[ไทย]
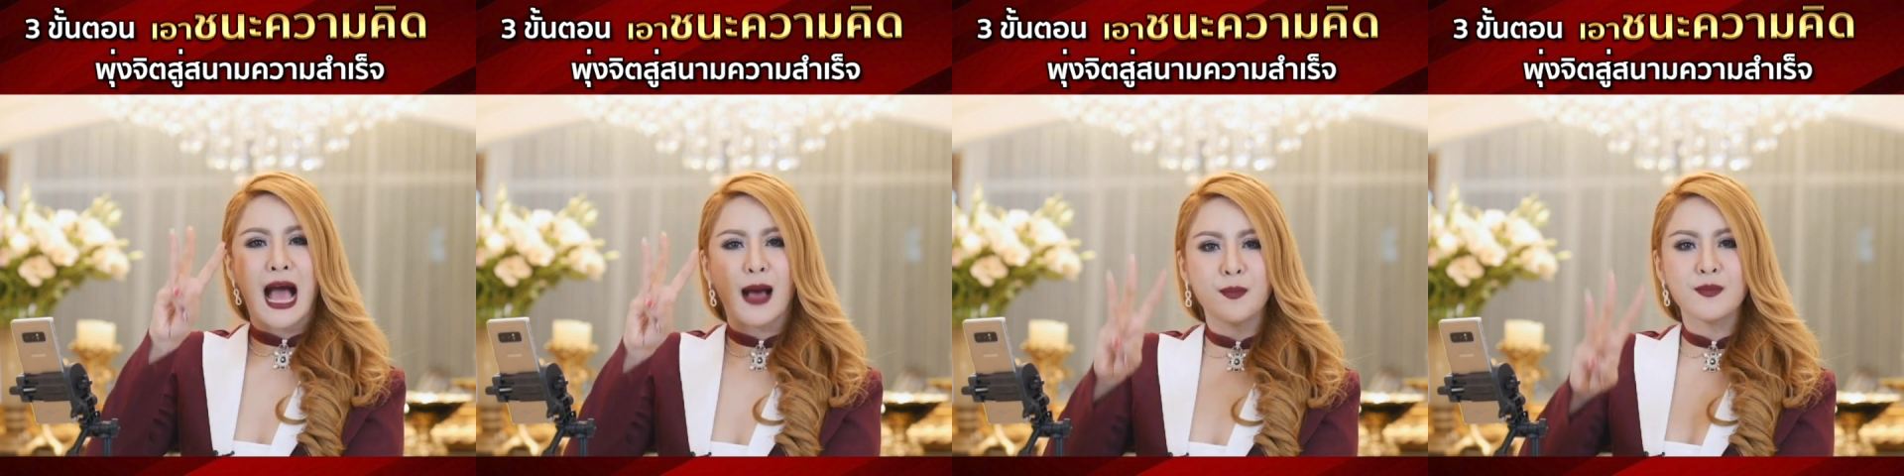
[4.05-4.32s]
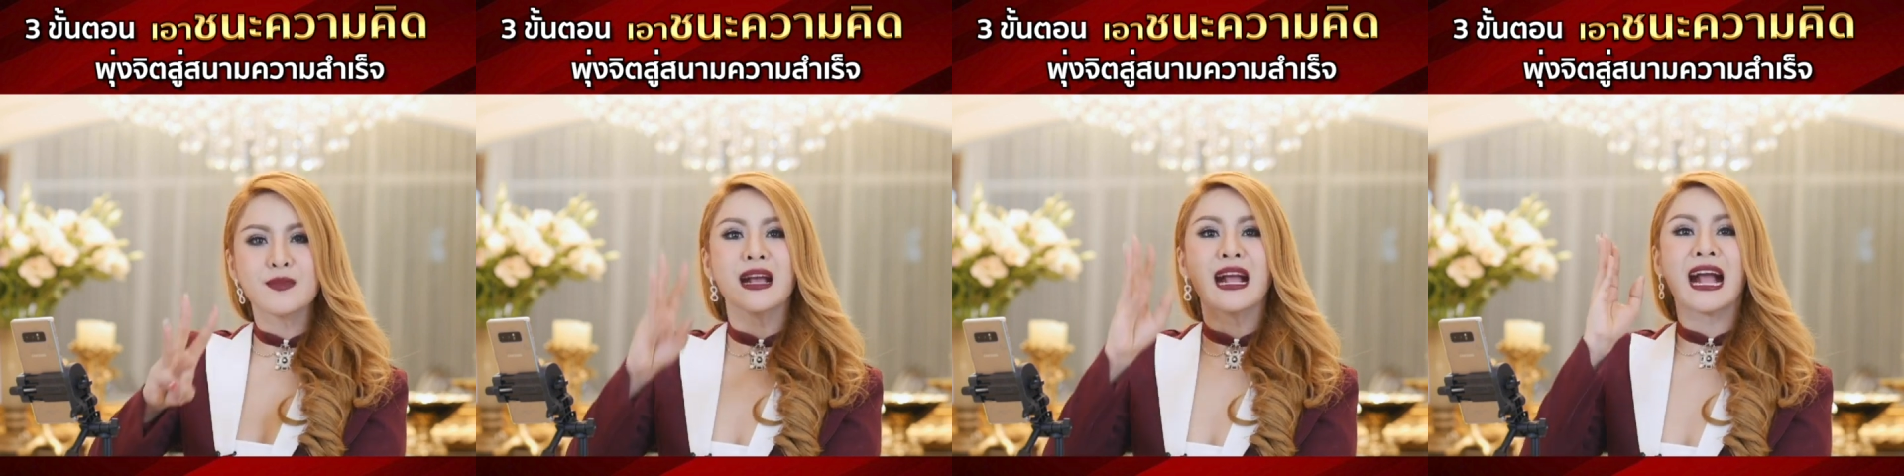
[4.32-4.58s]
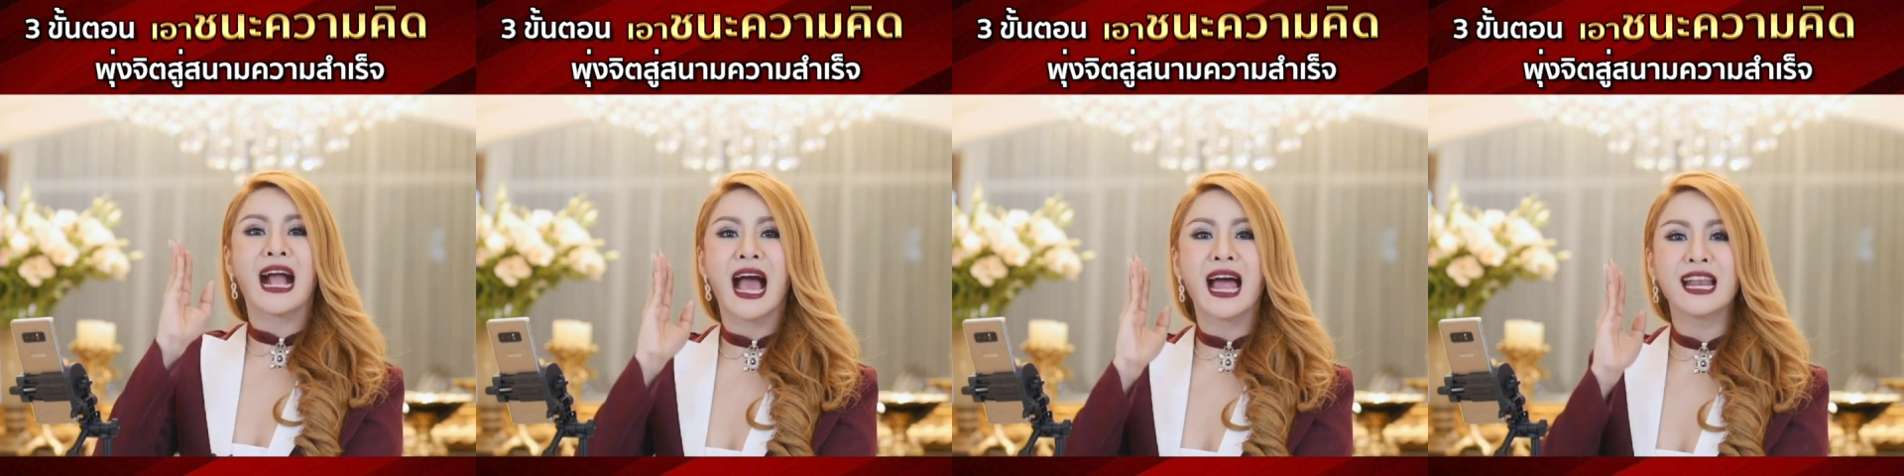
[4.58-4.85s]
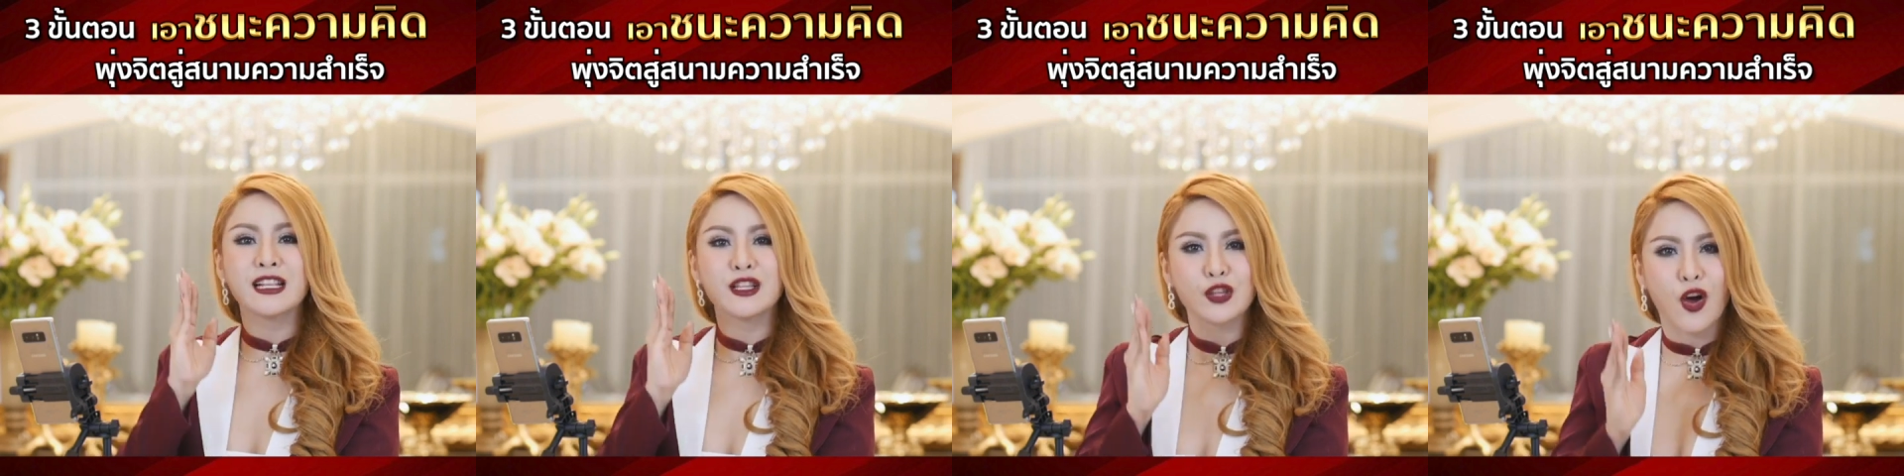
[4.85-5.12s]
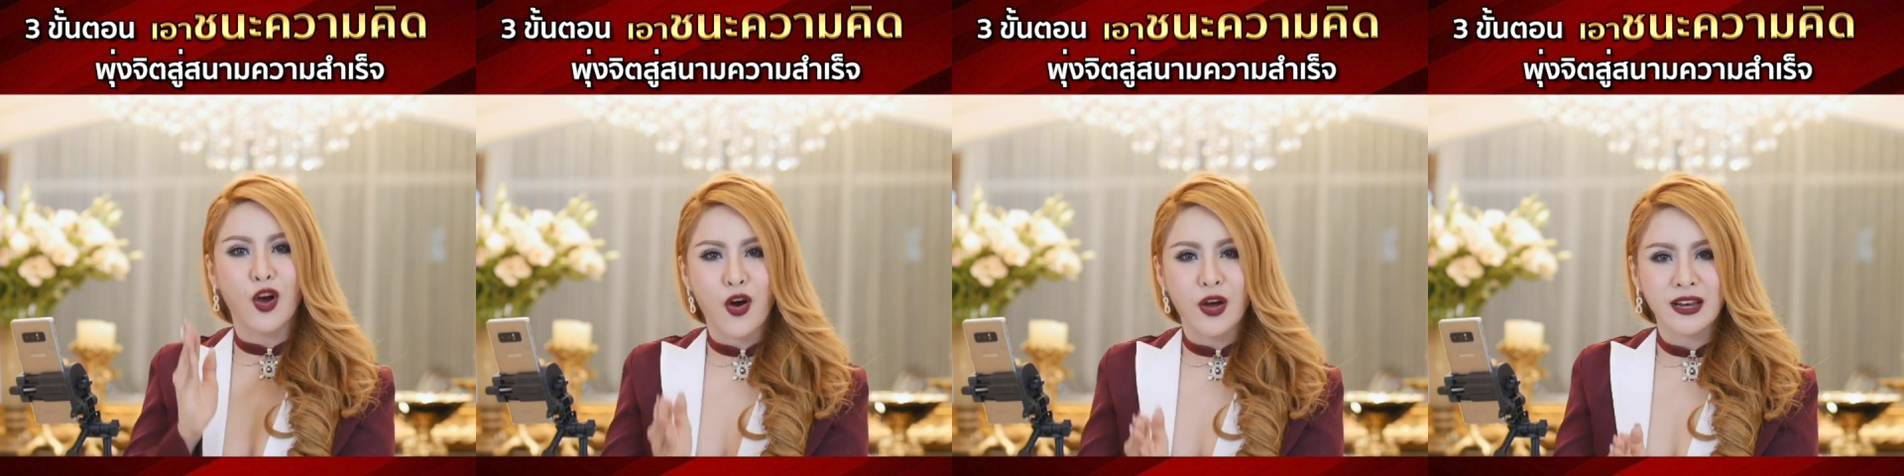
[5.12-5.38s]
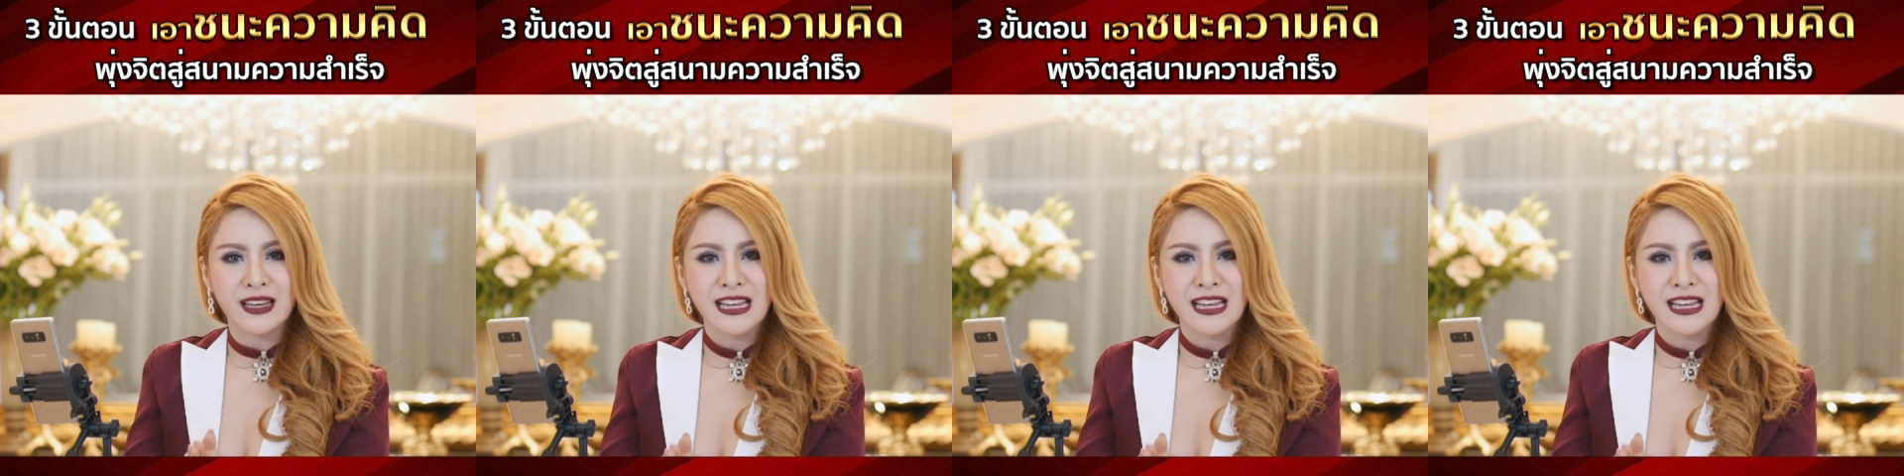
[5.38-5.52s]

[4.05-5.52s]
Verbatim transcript: มขั้นตอน